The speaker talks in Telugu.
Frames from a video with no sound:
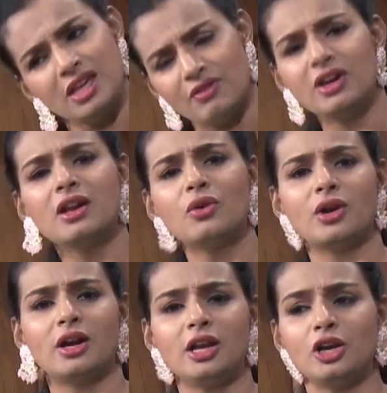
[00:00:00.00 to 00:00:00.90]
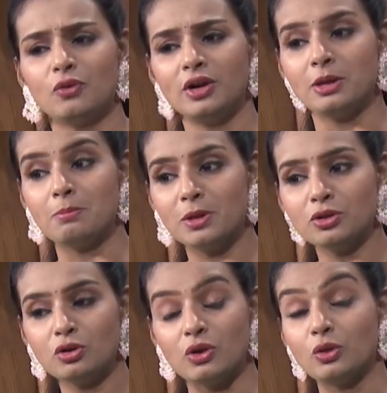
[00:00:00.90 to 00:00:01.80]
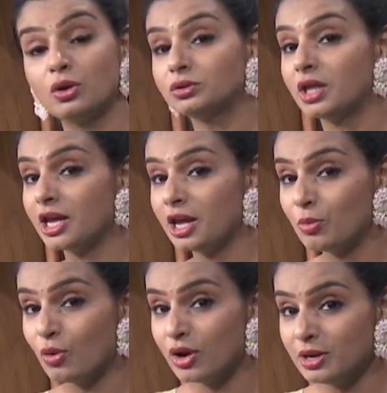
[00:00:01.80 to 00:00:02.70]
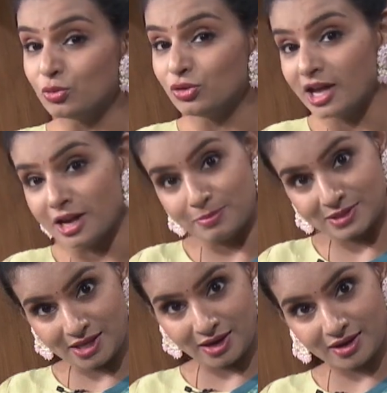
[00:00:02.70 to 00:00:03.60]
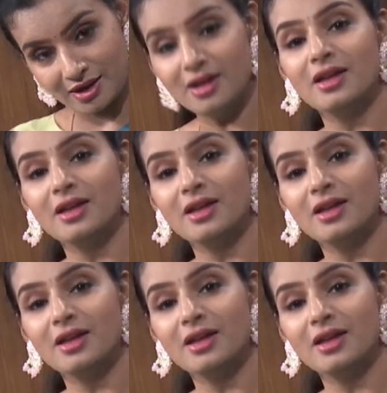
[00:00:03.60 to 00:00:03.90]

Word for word: ఎవరైనా కూడా అండి ఇటువంటి ఇబ్బందులు ఎదురవుతాయేమో అని ముందే అనిపిస్తే గనక